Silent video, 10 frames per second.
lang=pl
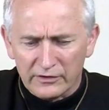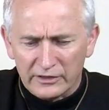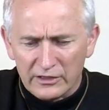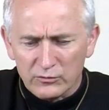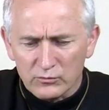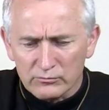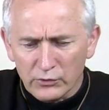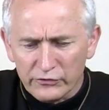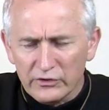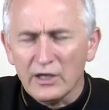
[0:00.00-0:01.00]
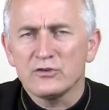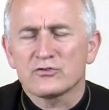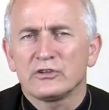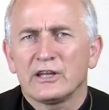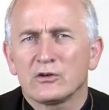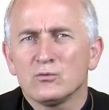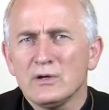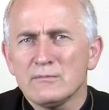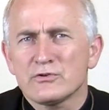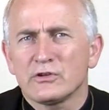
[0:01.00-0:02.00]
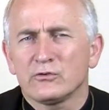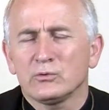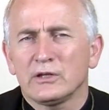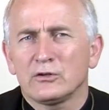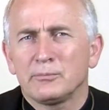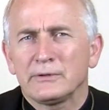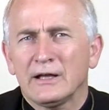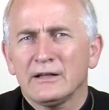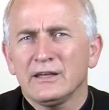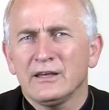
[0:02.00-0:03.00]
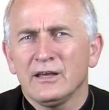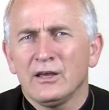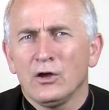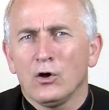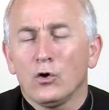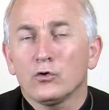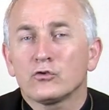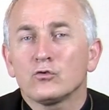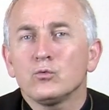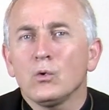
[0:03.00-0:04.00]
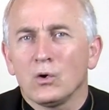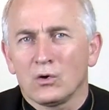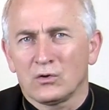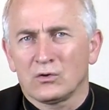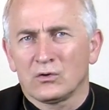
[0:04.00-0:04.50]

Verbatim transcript: najmocniejsze, najgłębsze jest tutaj to pytanie o zło.